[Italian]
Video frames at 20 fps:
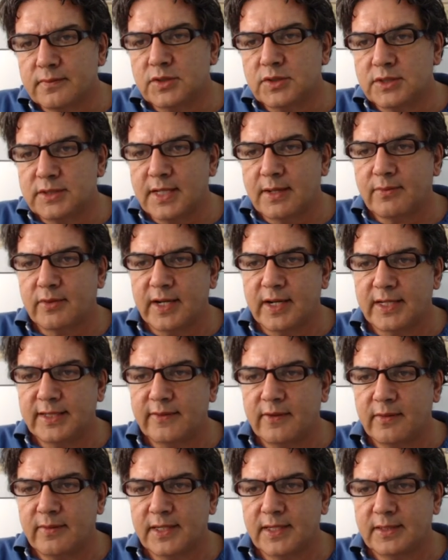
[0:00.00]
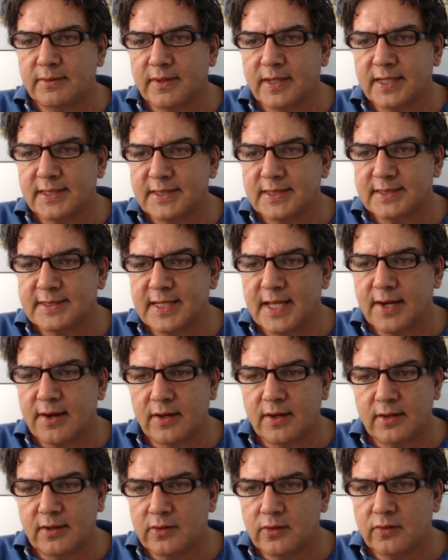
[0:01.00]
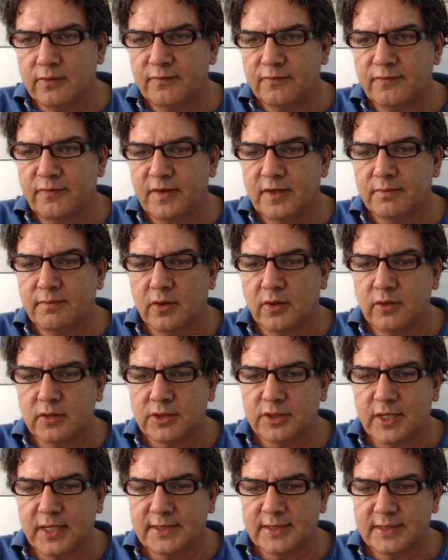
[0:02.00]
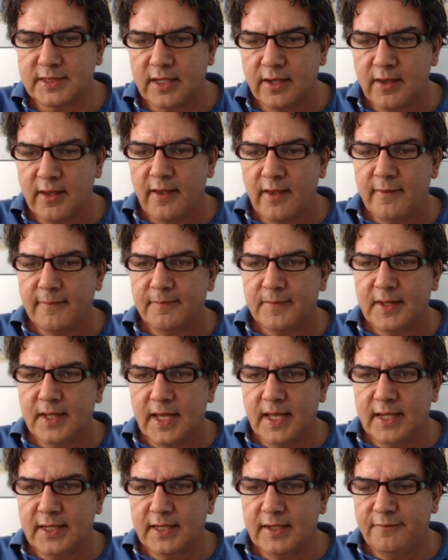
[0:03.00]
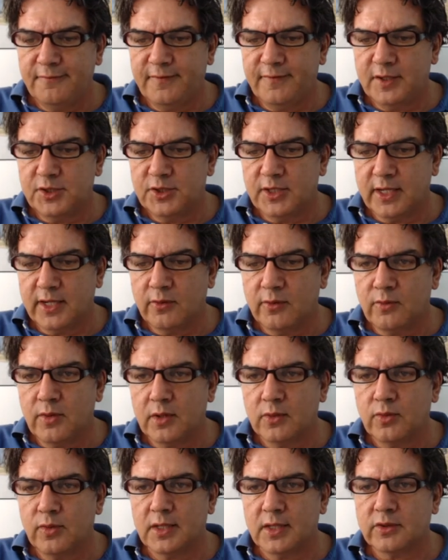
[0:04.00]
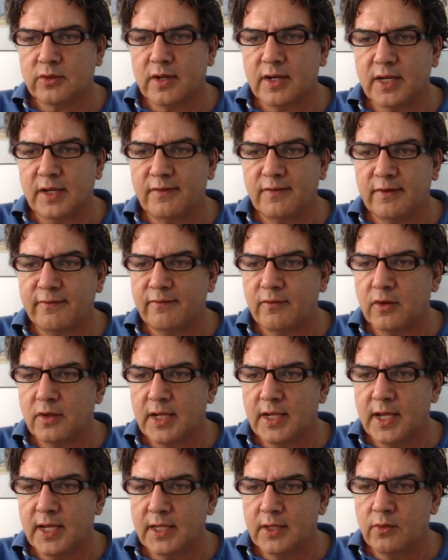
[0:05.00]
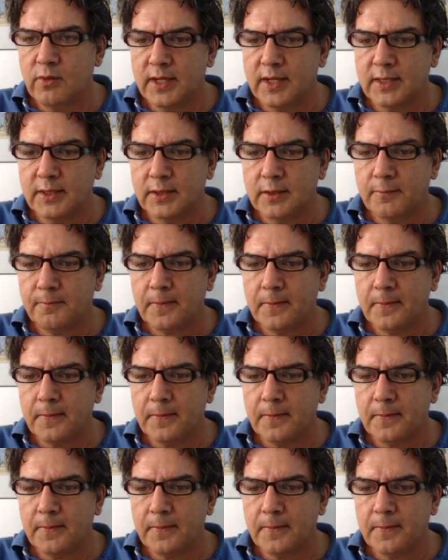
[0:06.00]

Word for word: ci siamo relativamente perché se Sarri non firma col Chelsea è difficile che qualcun altro arrivi e voglia Higuain.